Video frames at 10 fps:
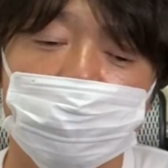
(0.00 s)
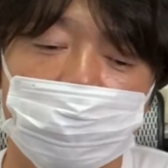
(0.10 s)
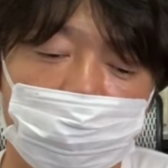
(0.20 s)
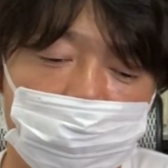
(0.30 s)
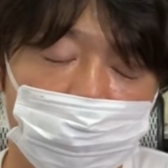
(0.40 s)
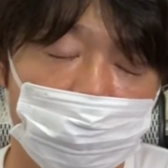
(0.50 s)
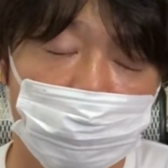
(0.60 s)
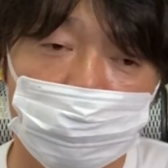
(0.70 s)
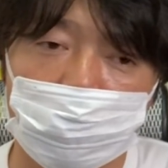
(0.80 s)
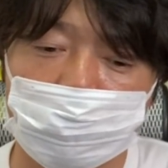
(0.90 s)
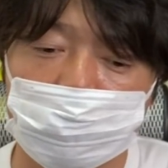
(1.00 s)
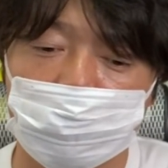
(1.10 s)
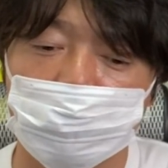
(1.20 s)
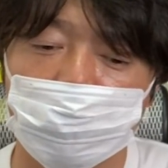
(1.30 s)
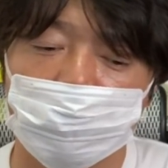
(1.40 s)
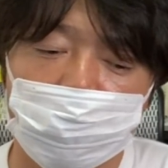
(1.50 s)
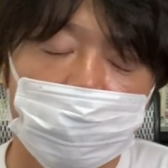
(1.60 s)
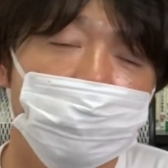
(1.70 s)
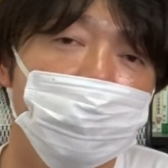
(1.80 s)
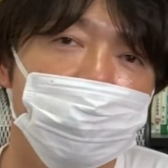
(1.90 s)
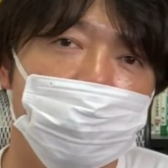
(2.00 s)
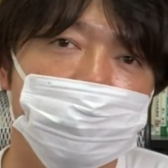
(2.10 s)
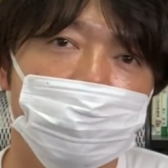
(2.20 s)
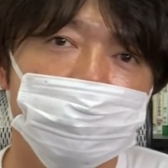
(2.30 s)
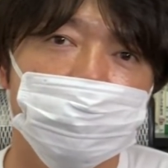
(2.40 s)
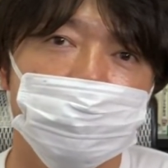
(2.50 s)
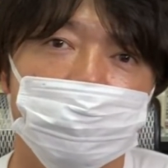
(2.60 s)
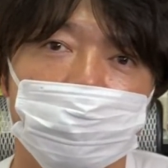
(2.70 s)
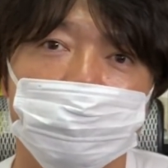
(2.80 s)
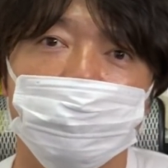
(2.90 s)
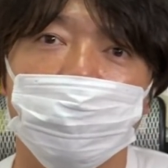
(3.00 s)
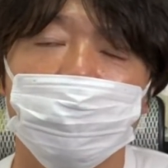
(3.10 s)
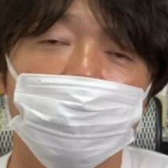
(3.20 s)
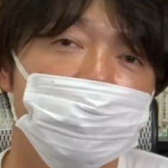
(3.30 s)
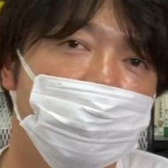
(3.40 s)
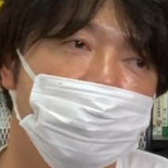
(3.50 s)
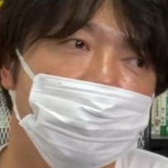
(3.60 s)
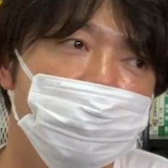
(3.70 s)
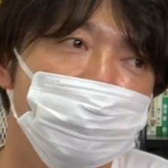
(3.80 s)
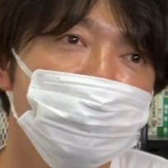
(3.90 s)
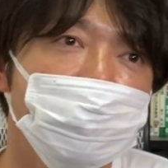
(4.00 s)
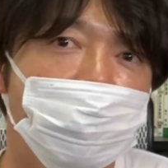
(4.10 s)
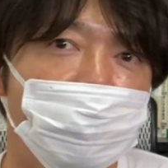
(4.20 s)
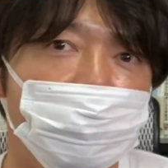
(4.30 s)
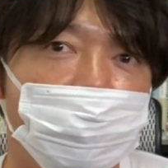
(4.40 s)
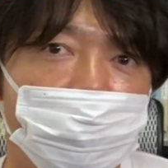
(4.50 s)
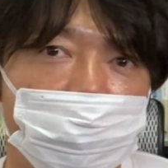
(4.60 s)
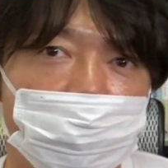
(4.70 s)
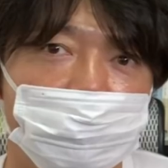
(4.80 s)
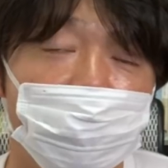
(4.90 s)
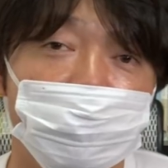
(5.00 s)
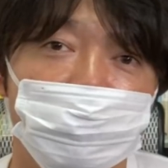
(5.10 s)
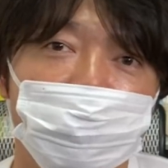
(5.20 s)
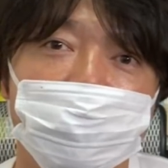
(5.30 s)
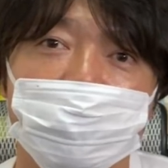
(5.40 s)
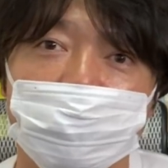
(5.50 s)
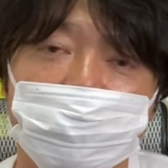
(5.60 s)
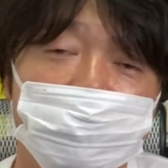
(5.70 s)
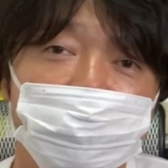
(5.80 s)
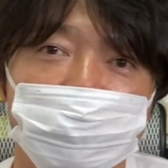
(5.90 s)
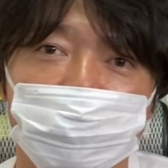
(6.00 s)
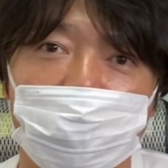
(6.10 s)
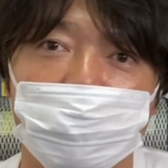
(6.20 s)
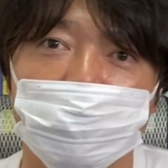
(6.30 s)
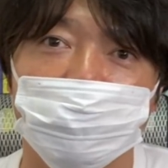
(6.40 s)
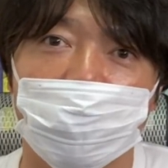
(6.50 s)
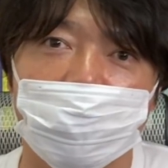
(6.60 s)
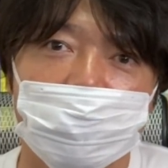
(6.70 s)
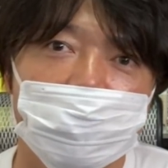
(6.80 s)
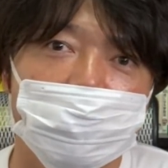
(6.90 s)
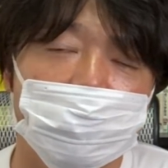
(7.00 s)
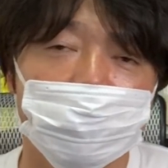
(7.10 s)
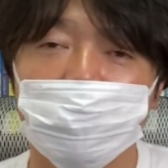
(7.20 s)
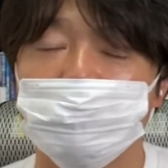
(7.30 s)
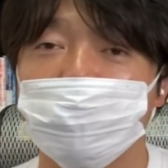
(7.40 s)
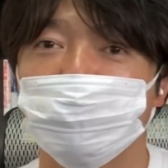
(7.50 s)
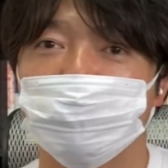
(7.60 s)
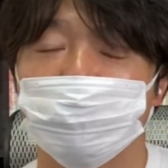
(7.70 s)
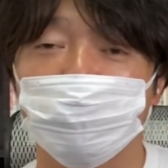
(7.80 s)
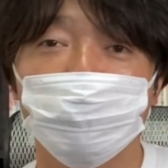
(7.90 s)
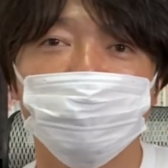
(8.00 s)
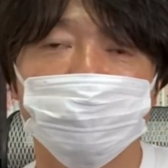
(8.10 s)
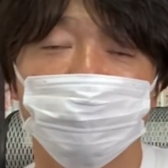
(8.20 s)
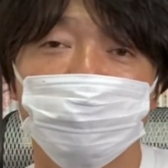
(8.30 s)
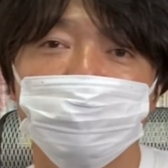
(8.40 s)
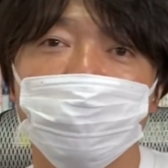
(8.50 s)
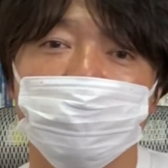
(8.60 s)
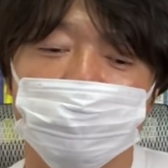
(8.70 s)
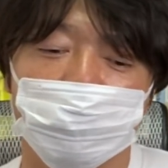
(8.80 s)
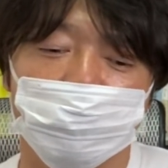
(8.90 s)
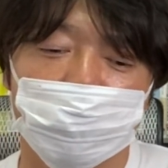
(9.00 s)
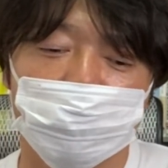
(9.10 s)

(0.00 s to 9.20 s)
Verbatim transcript: していた記憶があるんですけども、まあ、懐かしいですよね。はて、どんな顔だったかなって皆さん思いますね。進むくんの顔ですよね。で、見てみましょうとかで、ホームページ僕も見たんですよ。